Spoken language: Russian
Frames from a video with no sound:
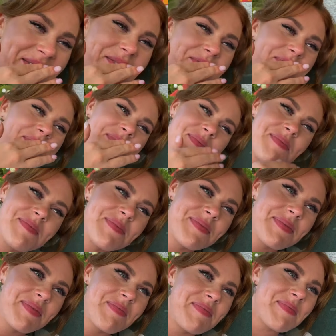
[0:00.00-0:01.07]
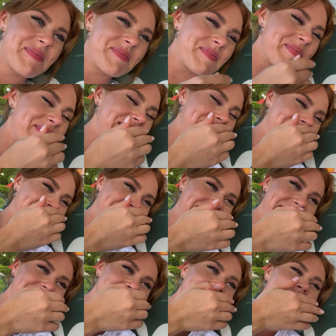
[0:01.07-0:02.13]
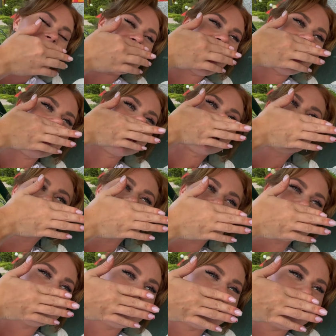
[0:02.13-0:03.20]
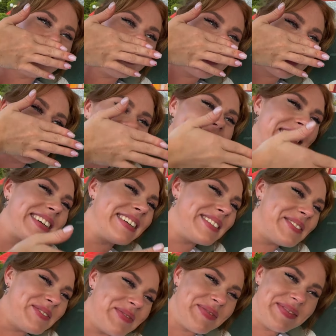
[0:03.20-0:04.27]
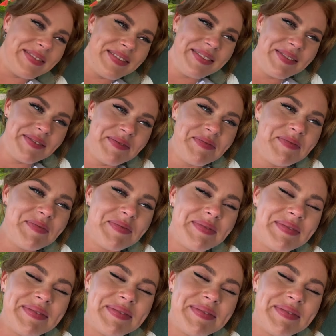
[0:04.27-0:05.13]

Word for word: А что значит водолаз? Ныряешь? В бассейн, да.